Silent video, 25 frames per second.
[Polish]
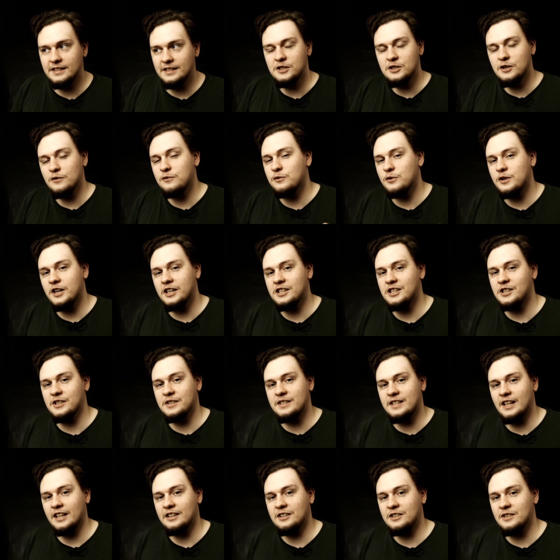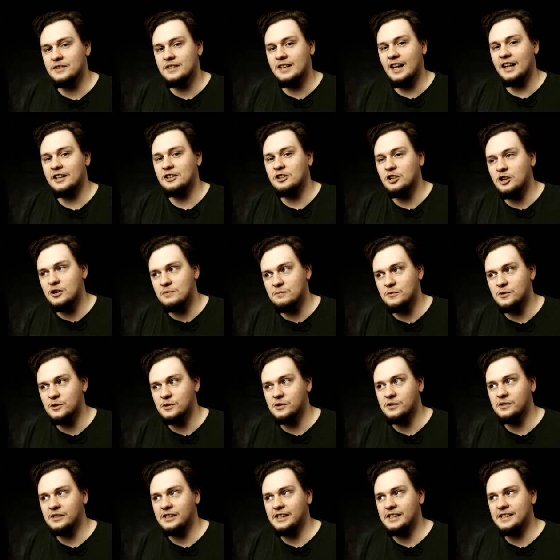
wycofuje się ostatnio z atomu